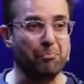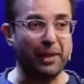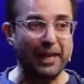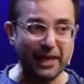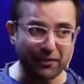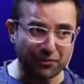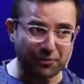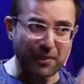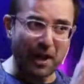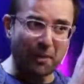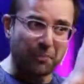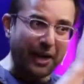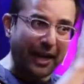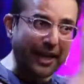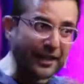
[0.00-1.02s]
बिलीव्स में
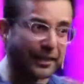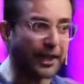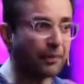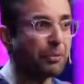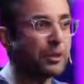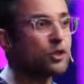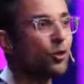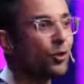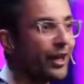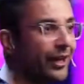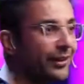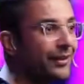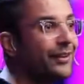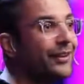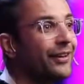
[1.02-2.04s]
आप गारंटेड
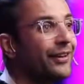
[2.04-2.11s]
फंसोगे